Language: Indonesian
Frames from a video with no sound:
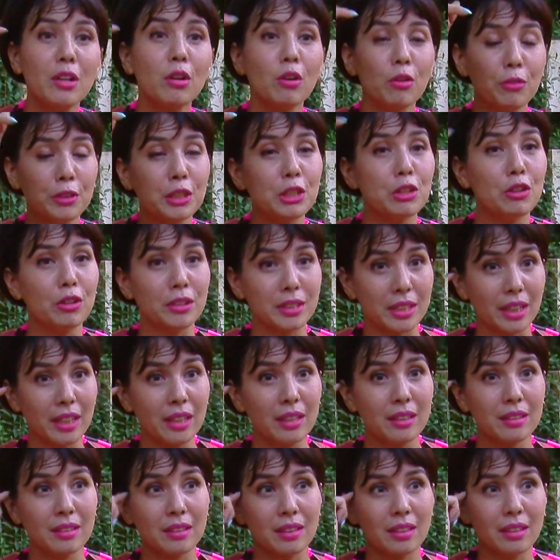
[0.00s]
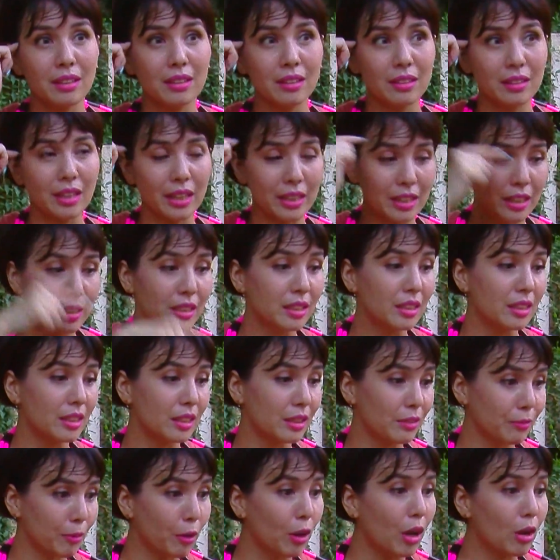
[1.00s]
ada kok videonya uh, ada
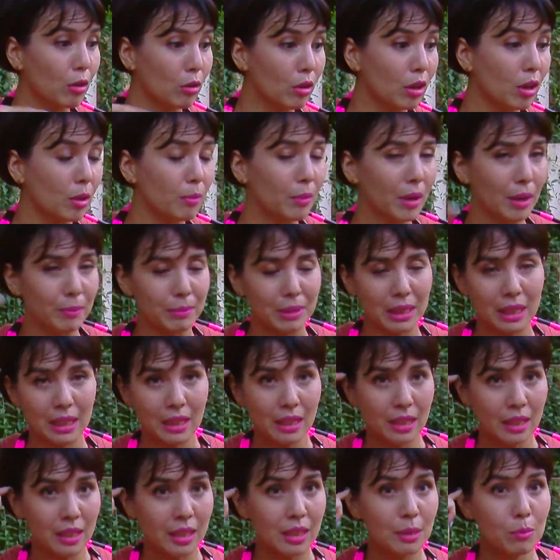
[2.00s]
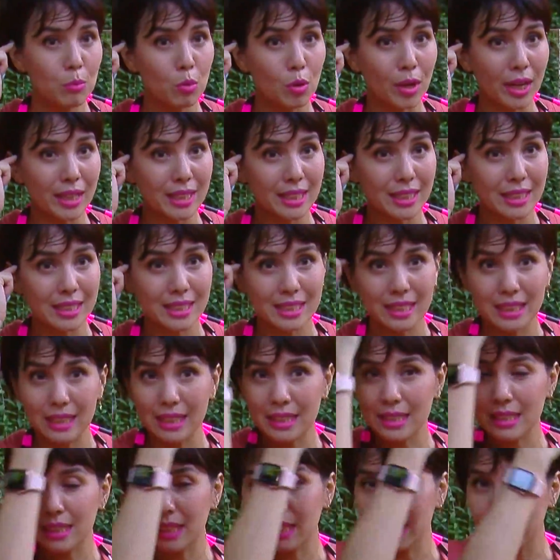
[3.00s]
di vlog aku kalau mau ngambil dibuka dari sini
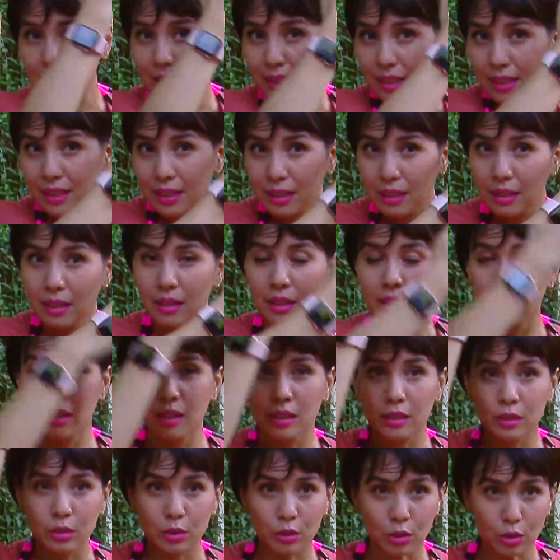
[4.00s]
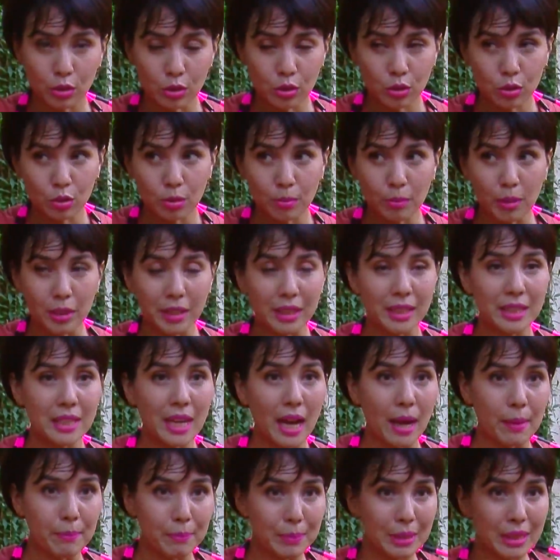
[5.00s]
ke sini terus tumornya
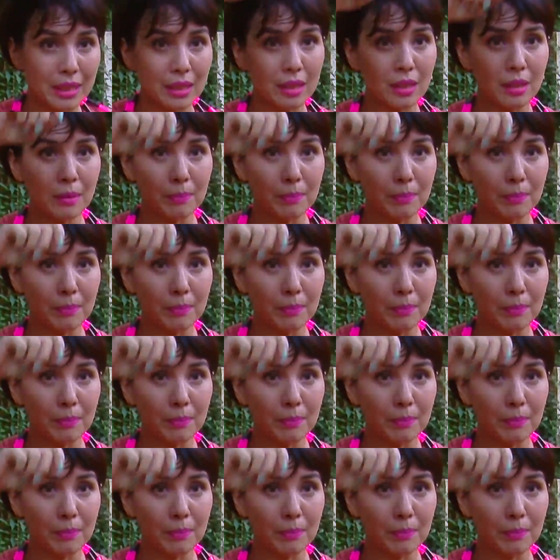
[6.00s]
diambil